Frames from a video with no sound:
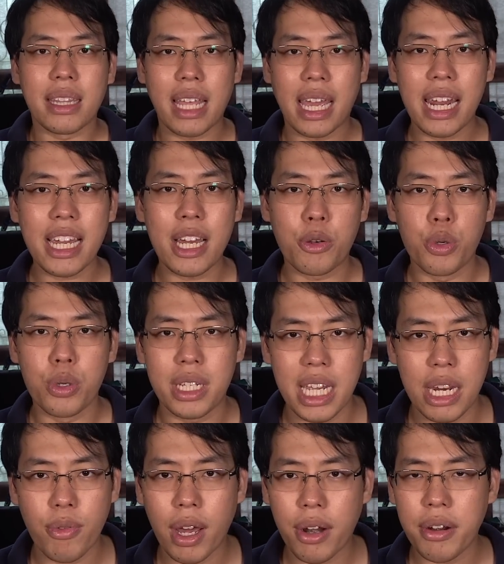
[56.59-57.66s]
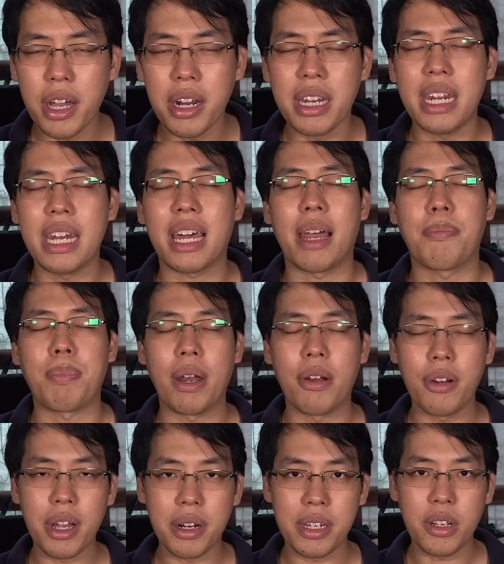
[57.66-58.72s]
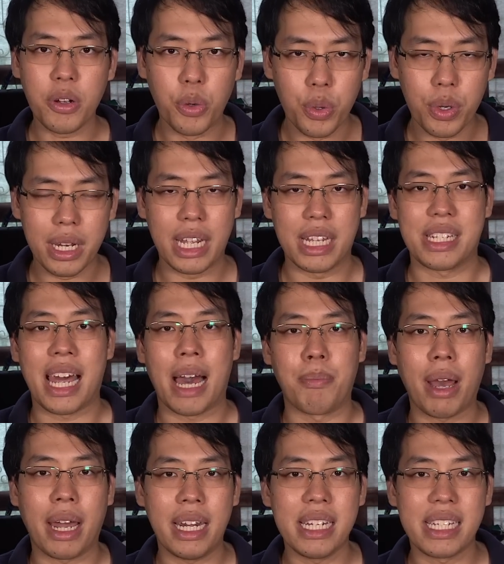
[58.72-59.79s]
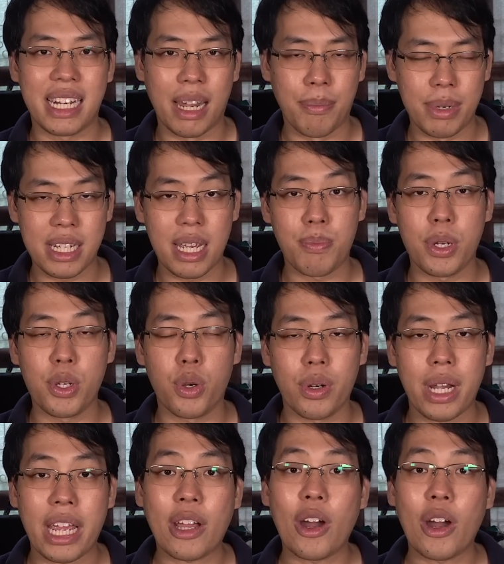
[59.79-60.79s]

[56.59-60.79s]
แต่ถ้าเกิดคุณคิดว่าเรื่องนี้นะครับเป็นเรื่องที่คุณเนี่ยสามารถที่จะนำไปใช้ประโยชน์ได้